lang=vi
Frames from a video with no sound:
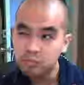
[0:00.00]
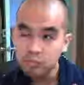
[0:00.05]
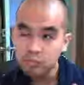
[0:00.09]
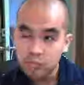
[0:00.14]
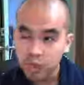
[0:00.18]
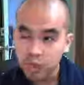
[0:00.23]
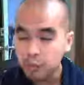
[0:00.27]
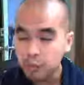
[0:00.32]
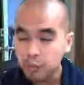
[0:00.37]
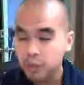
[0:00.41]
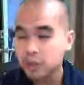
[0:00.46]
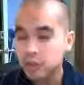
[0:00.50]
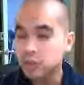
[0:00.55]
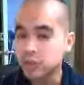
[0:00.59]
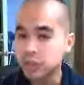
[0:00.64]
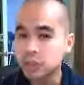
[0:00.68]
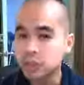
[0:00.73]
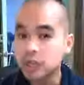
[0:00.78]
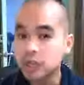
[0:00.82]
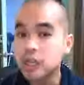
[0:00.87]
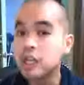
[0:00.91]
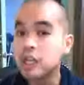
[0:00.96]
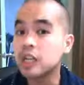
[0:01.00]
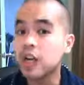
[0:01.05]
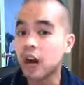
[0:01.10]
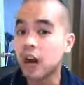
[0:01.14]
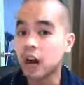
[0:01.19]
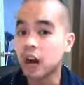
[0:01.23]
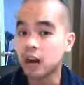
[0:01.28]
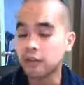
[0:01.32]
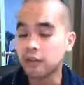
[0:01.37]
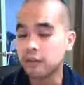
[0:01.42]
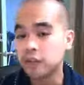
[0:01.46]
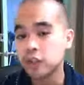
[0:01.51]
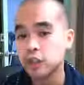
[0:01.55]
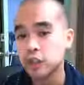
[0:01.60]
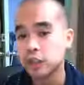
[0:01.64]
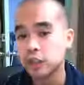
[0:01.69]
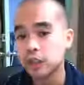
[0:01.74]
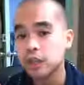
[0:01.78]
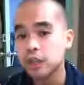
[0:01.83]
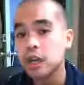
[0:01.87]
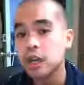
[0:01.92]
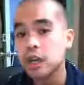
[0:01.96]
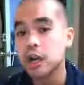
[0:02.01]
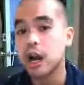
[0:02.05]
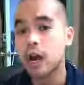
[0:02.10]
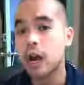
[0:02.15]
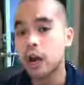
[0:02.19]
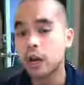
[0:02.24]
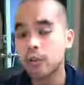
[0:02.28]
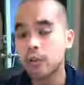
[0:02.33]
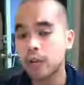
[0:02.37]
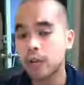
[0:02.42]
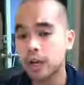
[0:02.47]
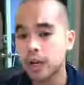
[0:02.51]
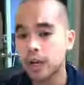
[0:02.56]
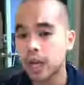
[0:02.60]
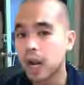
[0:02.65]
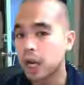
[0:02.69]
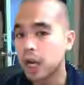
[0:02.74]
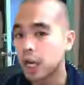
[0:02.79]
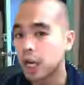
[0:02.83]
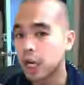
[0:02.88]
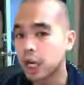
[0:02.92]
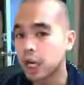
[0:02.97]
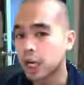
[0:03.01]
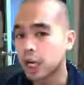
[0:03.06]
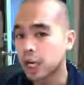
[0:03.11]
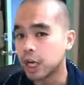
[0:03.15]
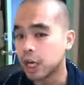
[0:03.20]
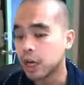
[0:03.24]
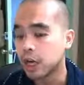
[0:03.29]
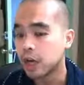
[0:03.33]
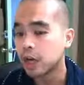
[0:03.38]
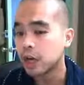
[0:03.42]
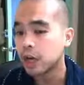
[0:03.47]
giống như chữ n và chữ ng của mình um,